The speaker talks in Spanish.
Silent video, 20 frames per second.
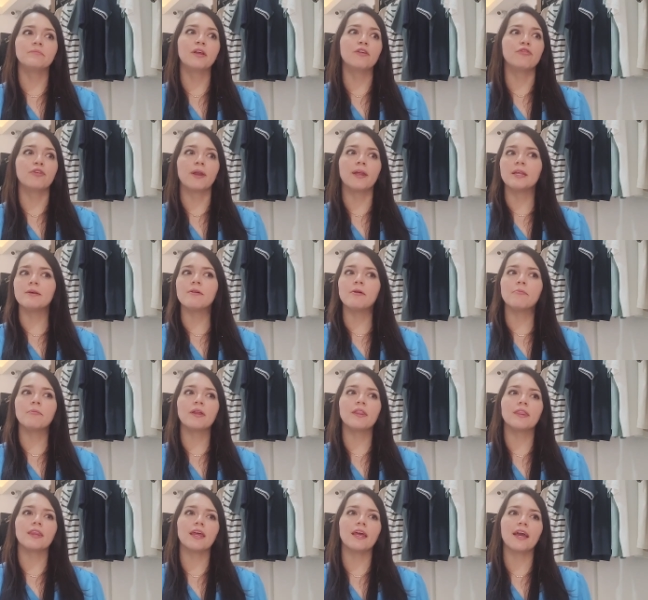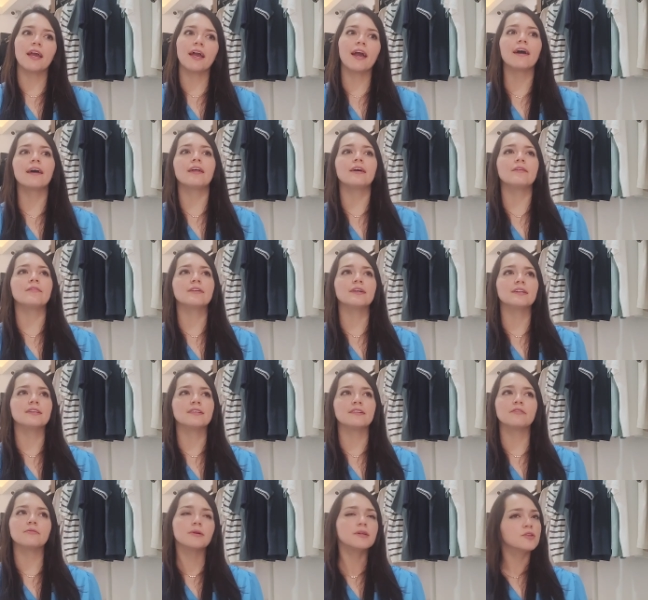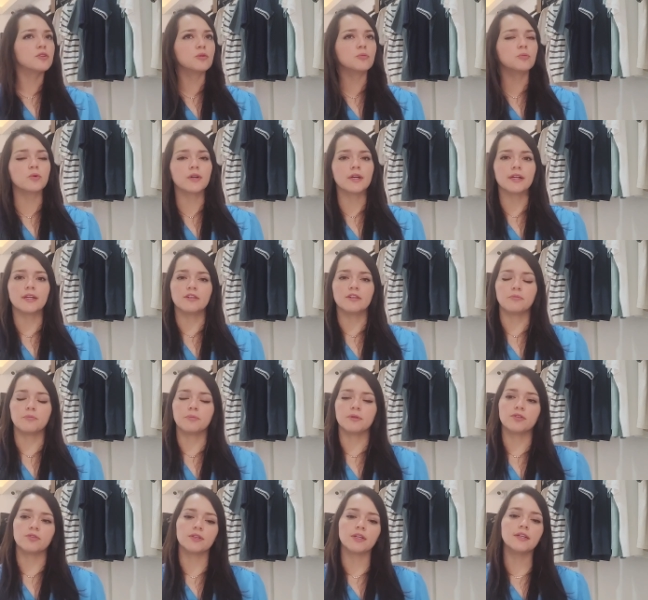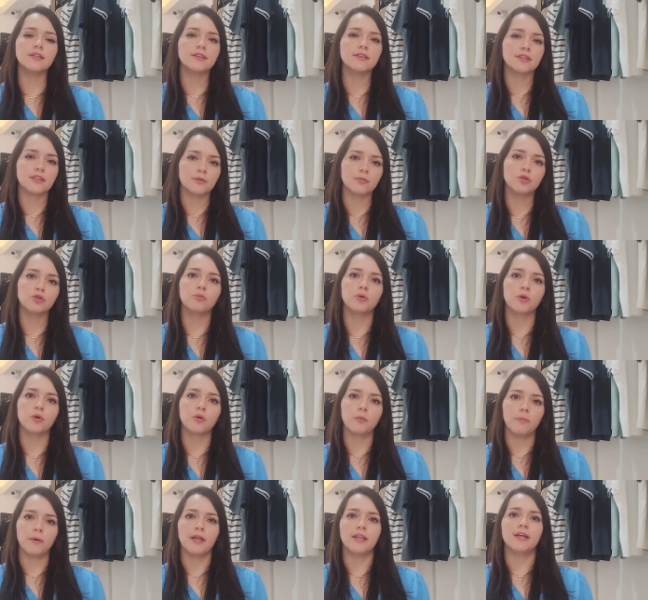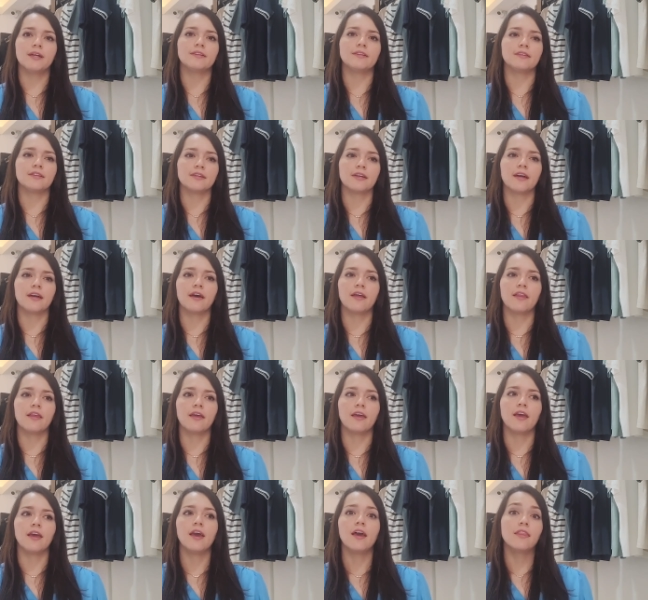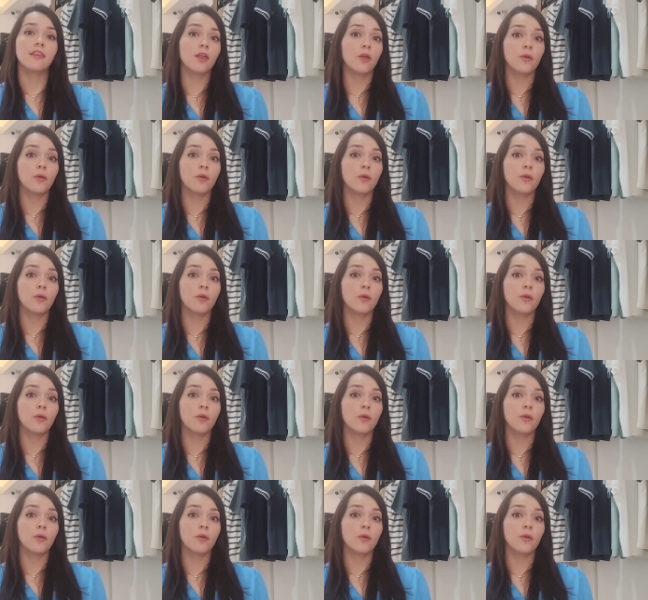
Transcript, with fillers: Sí, definitivamente cada vez es más común que las personas estemos preocupadas acerca de,